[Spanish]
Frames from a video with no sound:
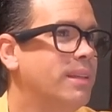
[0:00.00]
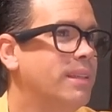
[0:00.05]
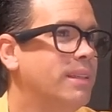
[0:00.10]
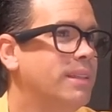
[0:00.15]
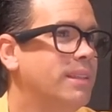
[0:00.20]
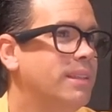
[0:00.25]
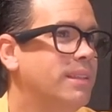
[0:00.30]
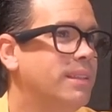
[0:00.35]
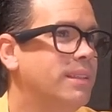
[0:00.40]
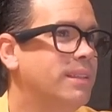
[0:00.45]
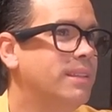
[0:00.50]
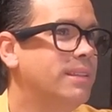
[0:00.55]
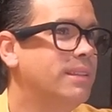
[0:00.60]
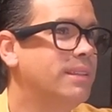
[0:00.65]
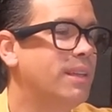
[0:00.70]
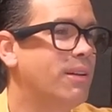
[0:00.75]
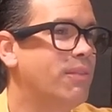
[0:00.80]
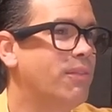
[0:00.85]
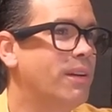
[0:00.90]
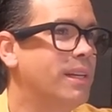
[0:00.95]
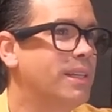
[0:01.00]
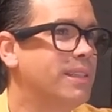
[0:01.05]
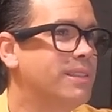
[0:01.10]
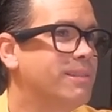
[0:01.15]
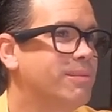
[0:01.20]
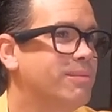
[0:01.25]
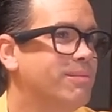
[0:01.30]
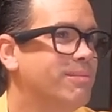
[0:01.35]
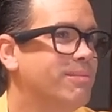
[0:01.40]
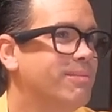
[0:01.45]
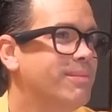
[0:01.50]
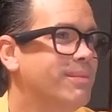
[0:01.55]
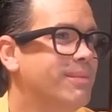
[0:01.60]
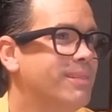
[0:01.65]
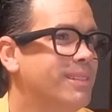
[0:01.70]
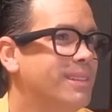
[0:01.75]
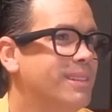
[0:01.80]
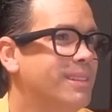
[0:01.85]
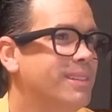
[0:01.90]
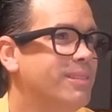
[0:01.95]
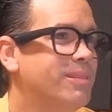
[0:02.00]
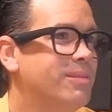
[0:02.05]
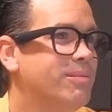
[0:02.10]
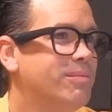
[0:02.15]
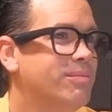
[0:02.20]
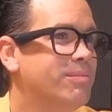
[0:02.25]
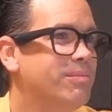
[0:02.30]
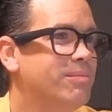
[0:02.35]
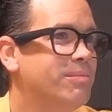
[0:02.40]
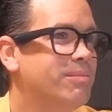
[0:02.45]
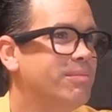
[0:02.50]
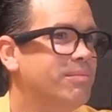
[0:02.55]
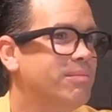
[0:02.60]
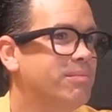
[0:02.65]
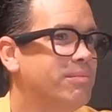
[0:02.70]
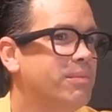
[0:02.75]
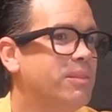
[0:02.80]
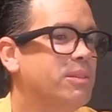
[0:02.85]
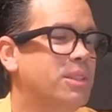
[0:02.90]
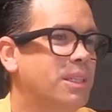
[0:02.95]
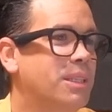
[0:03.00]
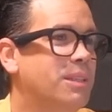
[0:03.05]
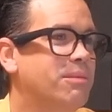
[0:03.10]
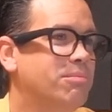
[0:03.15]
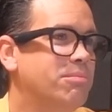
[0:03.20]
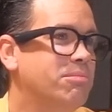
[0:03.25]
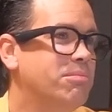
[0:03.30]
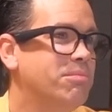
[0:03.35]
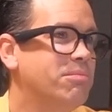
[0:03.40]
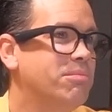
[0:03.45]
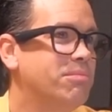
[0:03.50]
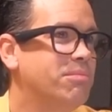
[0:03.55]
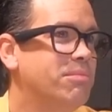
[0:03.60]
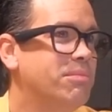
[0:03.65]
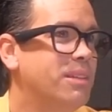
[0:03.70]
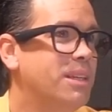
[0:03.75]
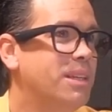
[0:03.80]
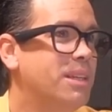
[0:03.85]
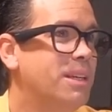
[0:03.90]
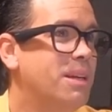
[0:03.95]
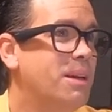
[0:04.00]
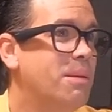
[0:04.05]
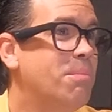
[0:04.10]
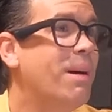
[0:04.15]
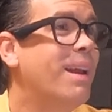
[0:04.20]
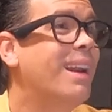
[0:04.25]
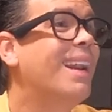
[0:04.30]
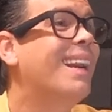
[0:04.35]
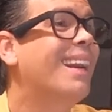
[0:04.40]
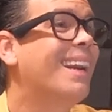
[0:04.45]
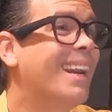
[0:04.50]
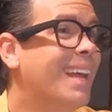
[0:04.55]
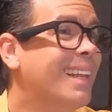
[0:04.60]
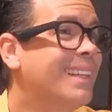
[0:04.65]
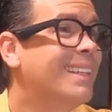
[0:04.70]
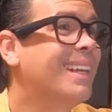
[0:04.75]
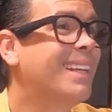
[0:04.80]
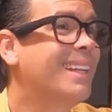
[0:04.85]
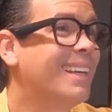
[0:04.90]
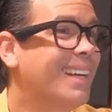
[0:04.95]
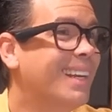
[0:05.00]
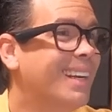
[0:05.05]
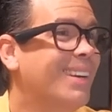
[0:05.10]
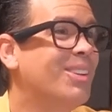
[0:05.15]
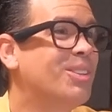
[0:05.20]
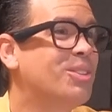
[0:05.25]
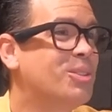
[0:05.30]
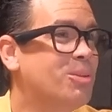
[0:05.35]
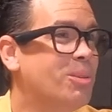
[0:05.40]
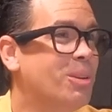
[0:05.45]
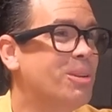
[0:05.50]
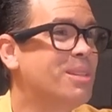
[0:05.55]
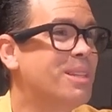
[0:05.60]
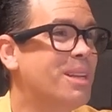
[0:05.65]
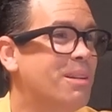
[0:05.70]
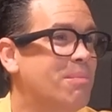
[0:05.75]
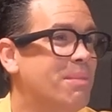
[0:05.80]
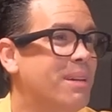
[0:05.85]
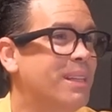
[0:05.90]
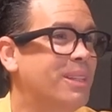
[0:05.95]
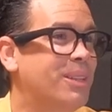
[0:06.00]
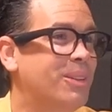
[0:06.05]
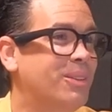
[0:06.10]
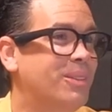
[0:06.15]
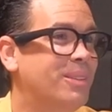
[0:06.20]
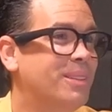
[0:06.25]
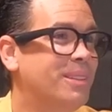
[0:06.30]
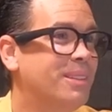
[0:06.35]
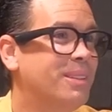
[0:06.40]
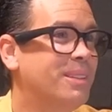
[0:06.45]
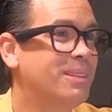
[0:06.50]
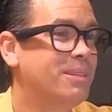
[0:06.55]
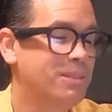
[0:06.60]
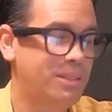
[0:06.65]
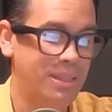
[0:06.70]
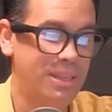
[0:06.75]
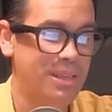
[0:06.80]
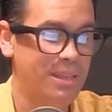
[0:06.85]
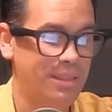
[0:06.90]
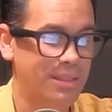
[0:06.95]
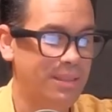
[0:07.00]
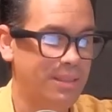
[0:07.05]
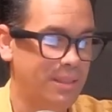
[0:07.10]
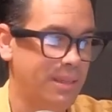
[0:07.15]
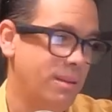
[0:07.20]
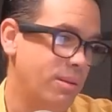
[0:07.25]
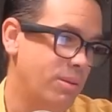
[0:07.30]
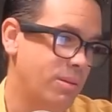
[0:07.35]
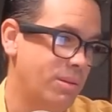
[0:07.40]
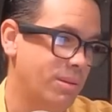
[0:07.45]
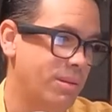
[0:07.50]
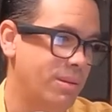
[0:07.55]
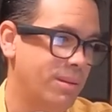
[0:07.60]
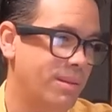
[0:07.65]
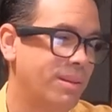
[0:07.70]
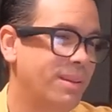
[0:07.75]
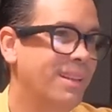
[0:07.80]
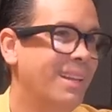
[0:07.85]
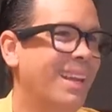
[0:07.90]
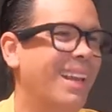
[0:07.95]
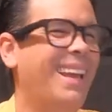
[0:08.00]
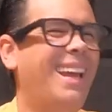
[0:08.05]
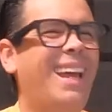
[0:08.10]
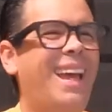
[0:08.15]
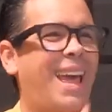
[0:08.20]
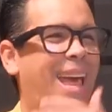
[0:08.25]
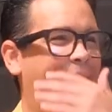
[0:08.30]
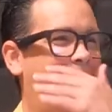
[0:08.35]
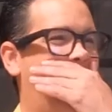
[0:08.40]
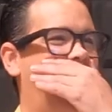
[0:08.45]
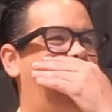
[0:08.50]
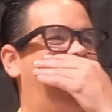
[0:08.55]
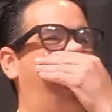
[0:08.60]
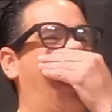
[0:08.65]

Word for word: Ella. Y ser feliz. E ir a correr con él. Sí. Para la rata. Para la rata. Para Los del metro. Del metro. Sí, sí, sí. Ahí lo traigo para la rata.